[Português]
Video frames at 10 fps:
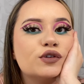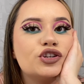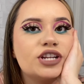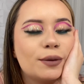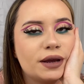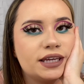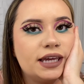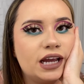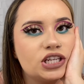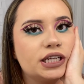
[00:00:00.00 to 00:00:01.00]
tirar a
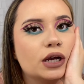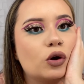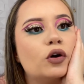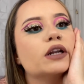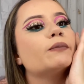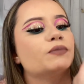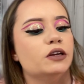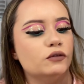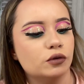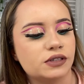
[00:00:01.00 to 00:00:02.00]
maquiagem agora,
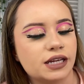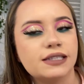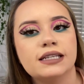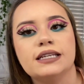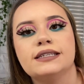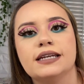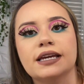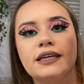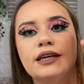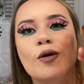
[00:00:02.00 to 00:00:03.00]
eu vou usar a cleansing
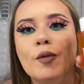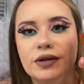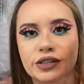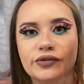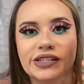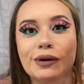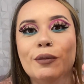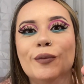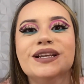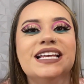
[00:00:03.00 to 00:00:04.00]
aqui, como eu preciso fazer uma
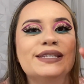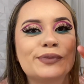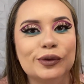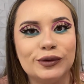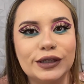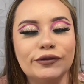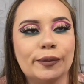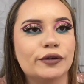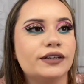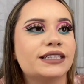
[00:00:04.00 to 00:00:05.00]
publi desse produto, eu vou
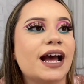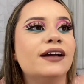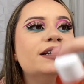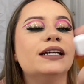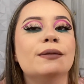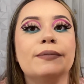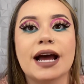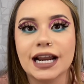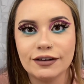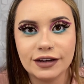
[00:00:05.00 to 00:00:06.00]
aproveitar
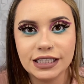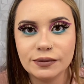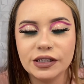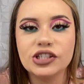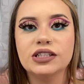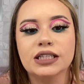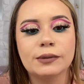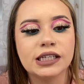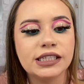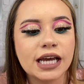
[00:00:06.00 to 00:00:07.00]
pra gravar também tirando a
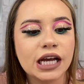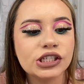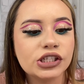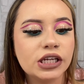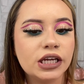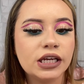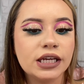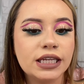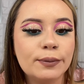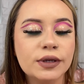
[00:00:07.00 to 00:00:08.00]
maquiagem
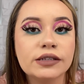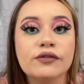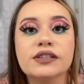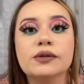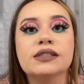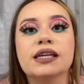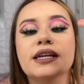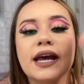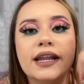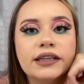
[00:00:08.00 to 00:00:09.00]
e depois eu vou fazer um
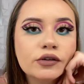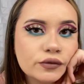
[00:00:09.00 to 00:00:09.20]
skincare aqui com